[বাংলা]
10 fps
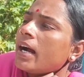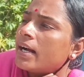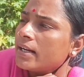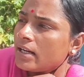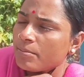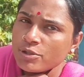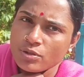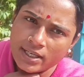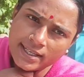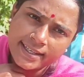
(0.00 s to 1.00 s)
আর আমরা
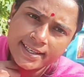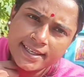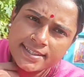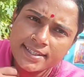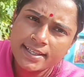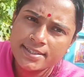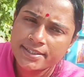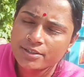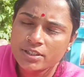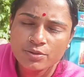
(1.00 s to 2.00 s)
সকালে খেয়েছি আজকে
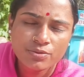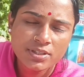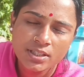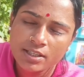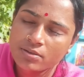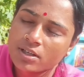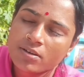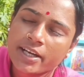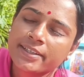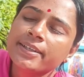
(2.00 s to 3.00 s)
কিছুই শেয়ার করা
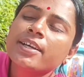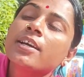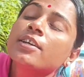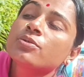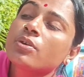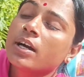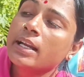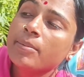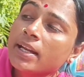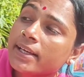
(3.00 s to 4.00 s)
হয়নি
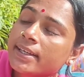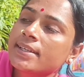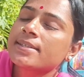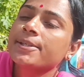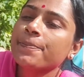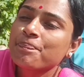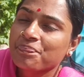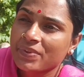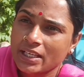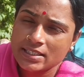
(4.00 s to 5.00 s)
সকালবেলা খেয়েছি
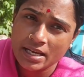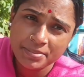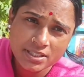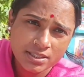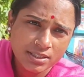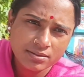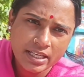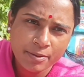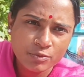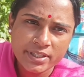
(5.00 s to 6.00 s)
চা বিস্কিট
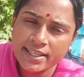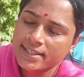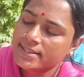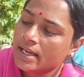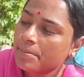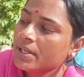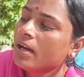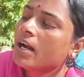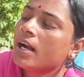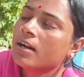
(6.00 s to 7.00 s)
চা মুড়ি খেয়েছি আমি
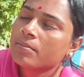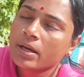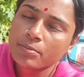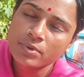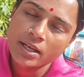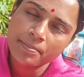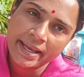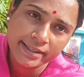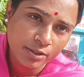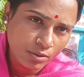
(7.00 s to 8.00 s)
আর বাবুরা
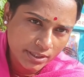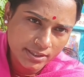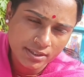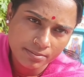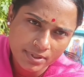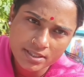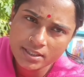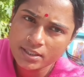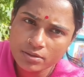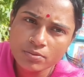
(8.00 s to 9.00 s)
ম্যাগি করে দিতে বলেছে
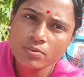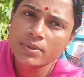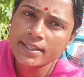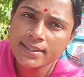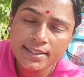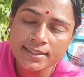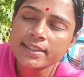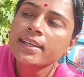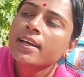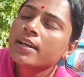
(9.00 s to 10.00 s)
কিন্তু করে দিইনি
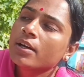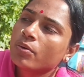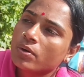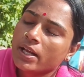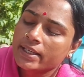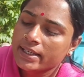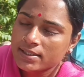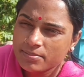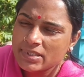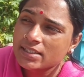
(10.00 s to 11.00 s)
ওরা
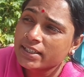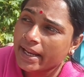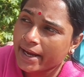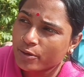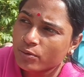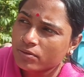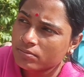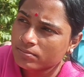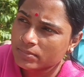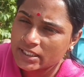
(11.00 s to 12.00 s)
খেয়েছে বিস্কিট এখন
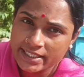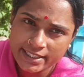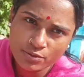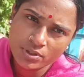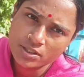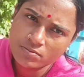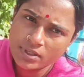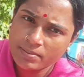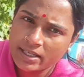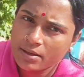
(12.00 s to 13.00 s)
মানে খিচুড়ি
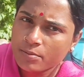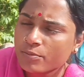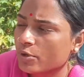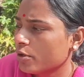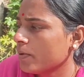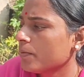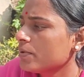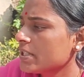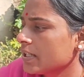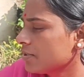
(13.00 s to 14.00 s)
স্কুলে মানে আমার বড়োবাবুর
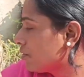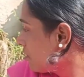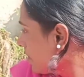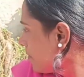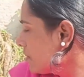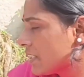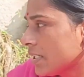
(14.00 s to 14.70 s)
বাবুর